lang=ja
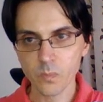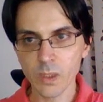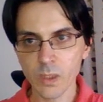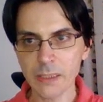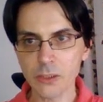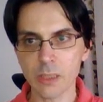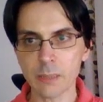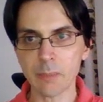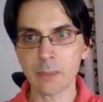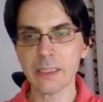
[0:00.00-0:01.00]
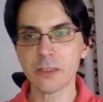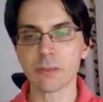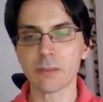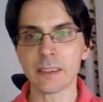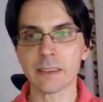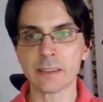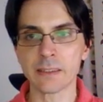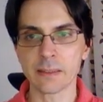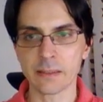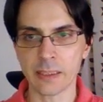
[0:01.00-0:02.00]
まずは、まあ、ファイトンは
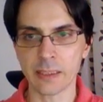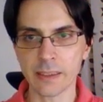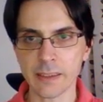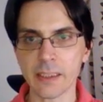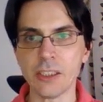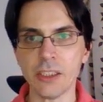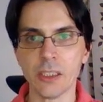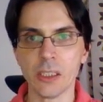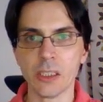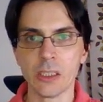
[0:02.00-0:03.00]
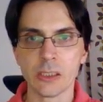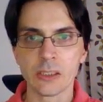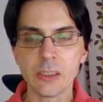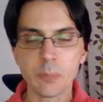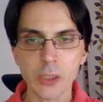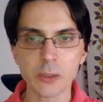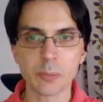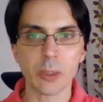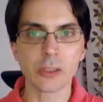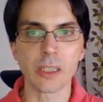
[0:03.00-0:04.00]
全体的に C++ が
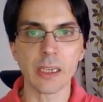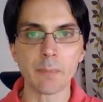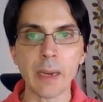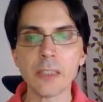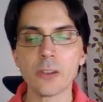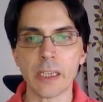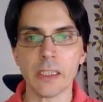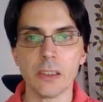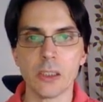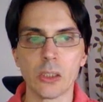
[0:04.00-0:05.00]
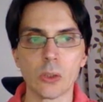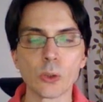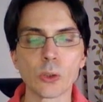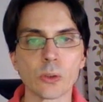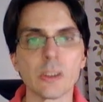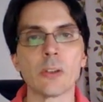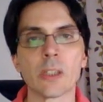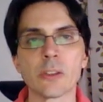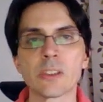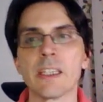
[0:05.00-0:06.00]
倍ぐらい遅くなる可
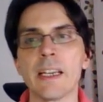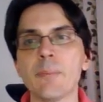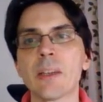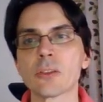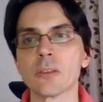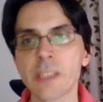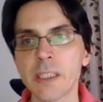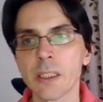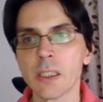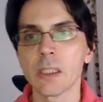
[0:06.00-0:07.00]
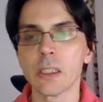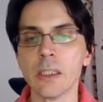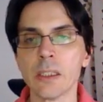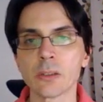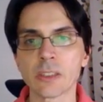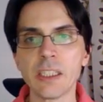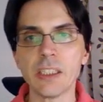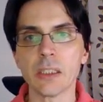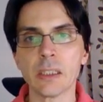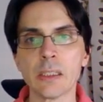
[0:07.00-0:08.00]
能性がありますので、えーと、ぜ
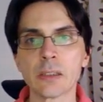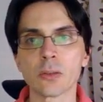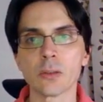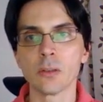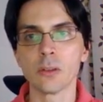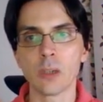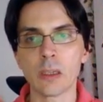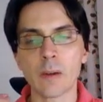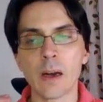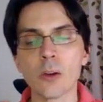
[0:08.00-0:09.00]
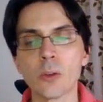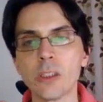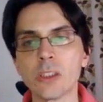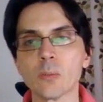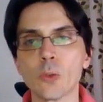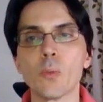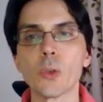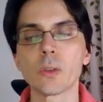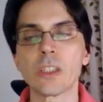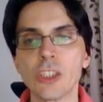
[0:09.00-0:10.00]
ひ、えーと、アルゴリズムをもっ
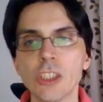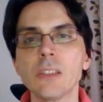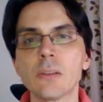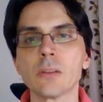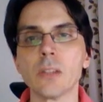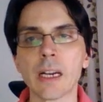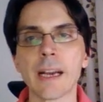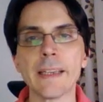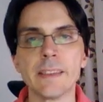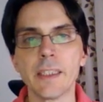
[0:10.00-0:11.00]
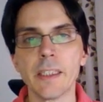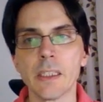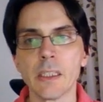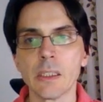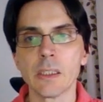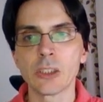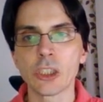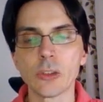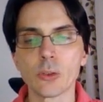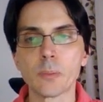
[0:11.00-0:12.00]
ときちんと書いて、ちゃ
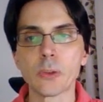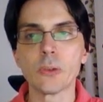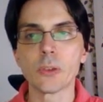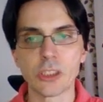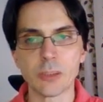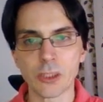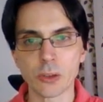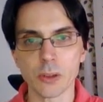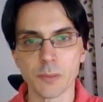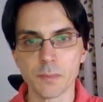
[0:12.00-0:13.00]
んとプルーノをしましょ